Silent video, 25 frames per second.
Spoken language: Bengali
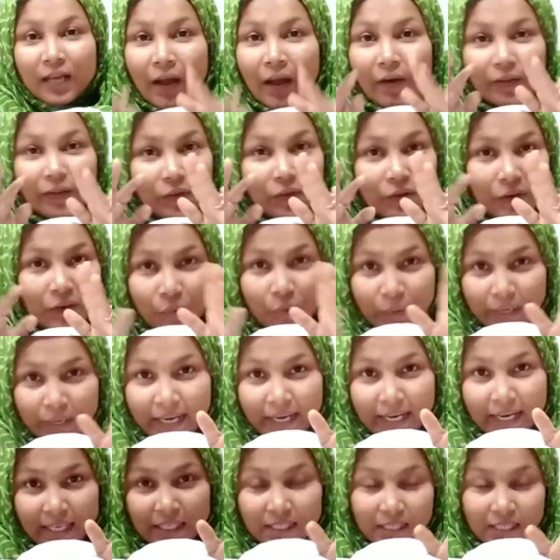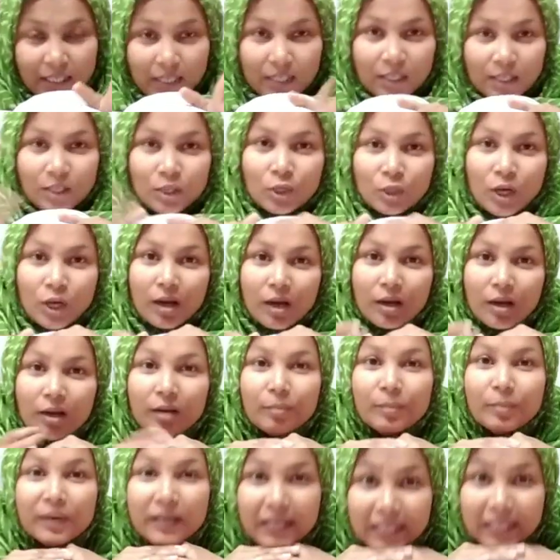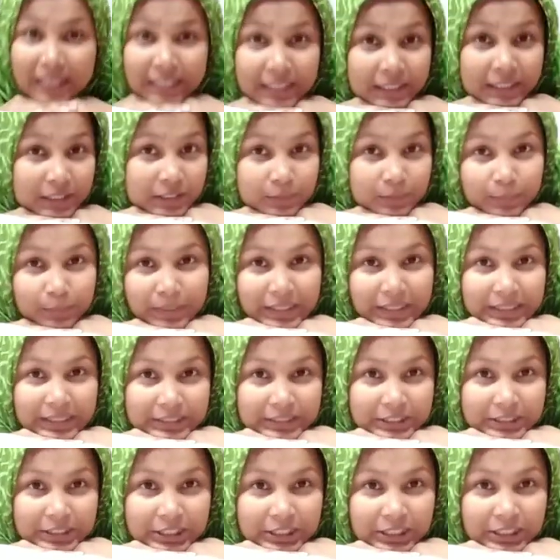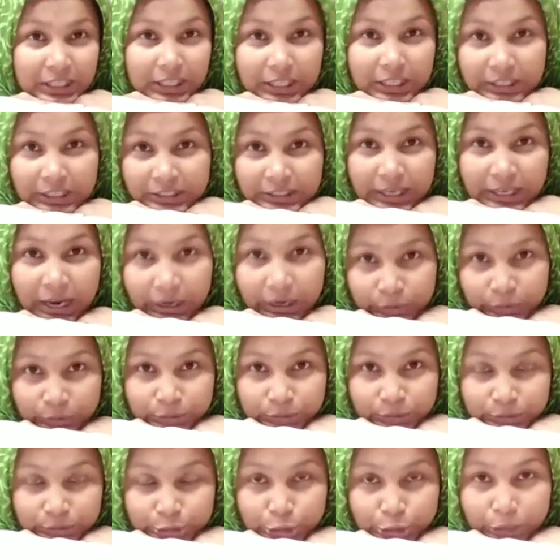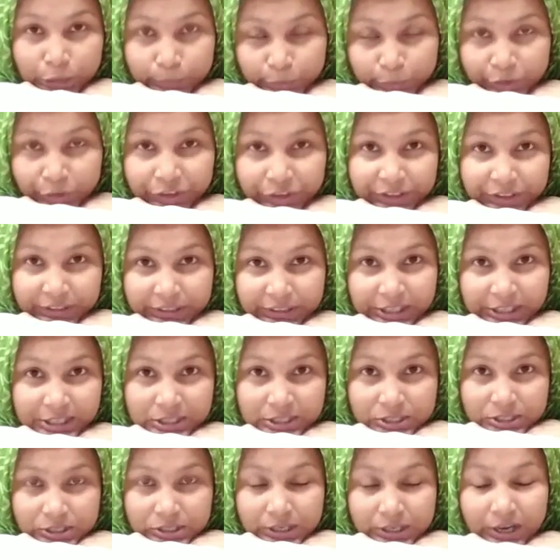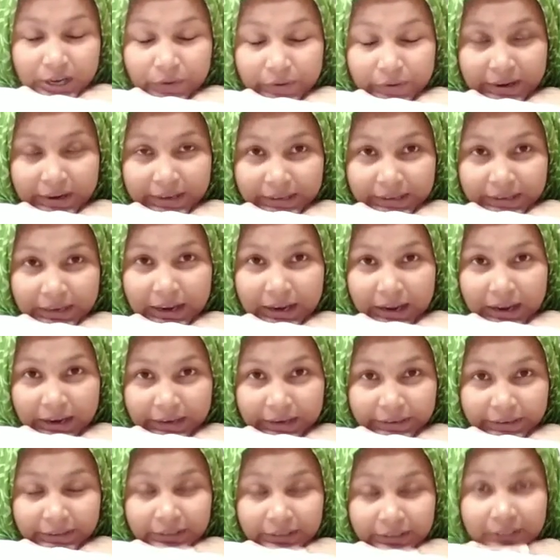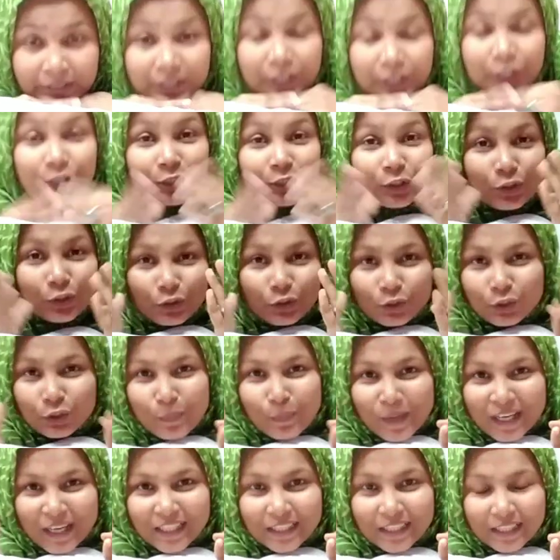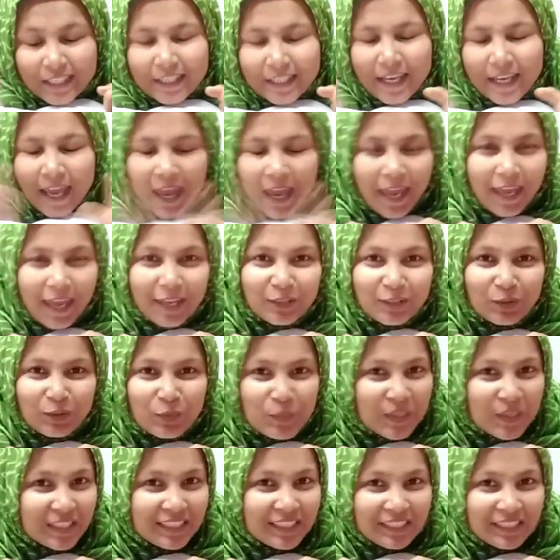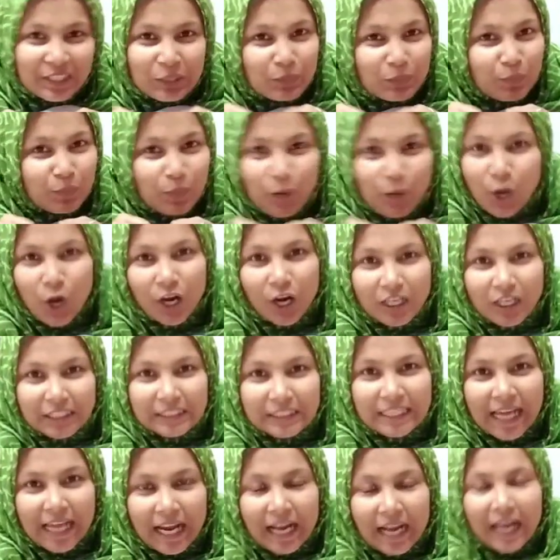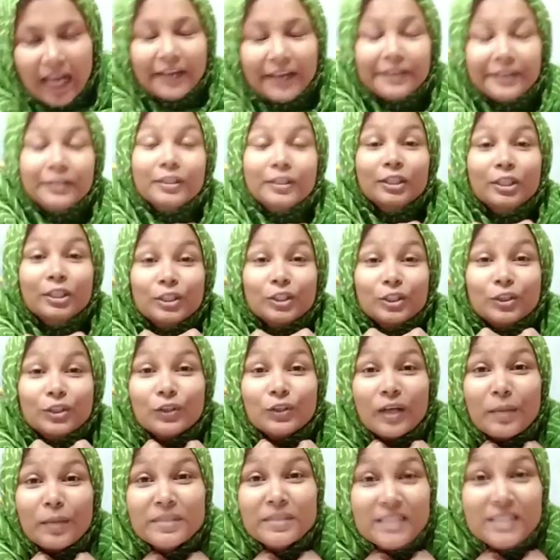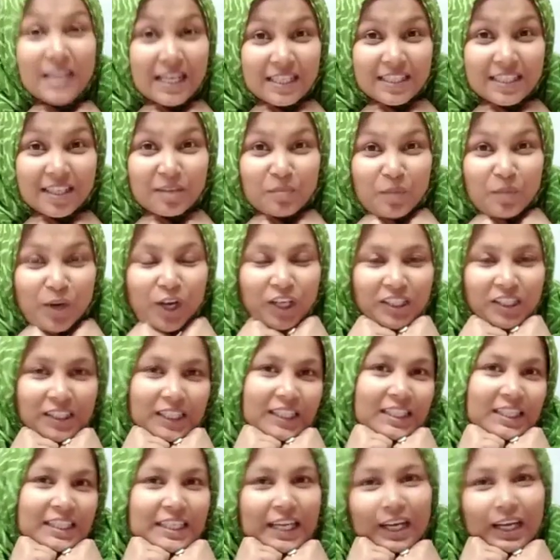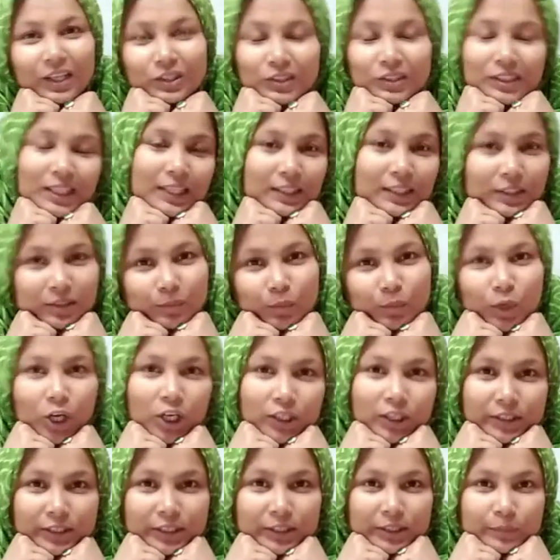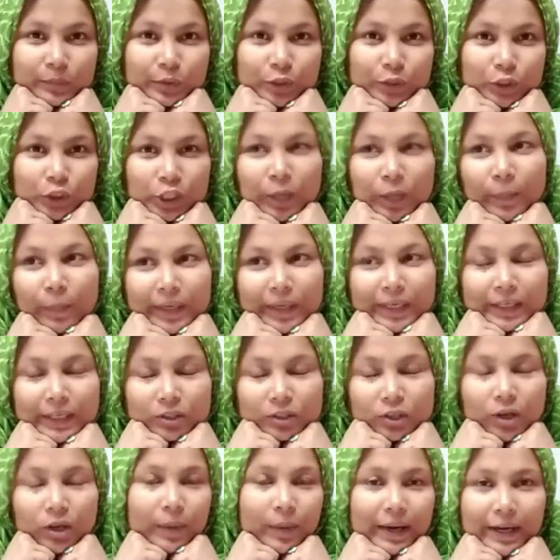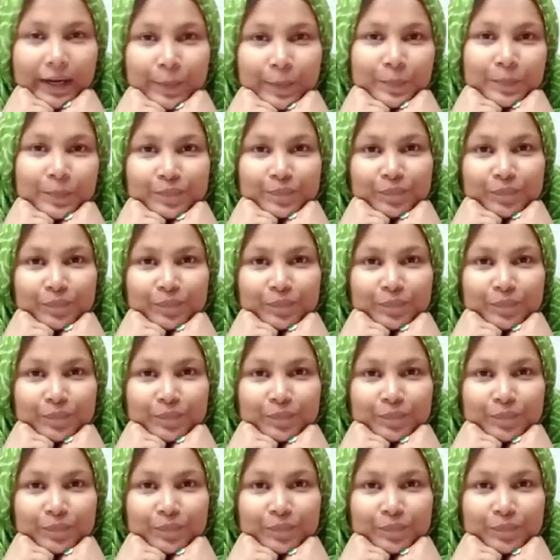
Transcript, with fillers: খাওয়া দাওয়া হয়ে গেছে সব কাজ বাজ শেষ এখন সময় রেস্ট নেওয়ার আর তোমাদের হ্যাঁ তোমাদের ব্লগ দেখার তো আমি যার যার ব্লগ দেখি এখন তাদের ব্লগ দেখবো সবাই সবার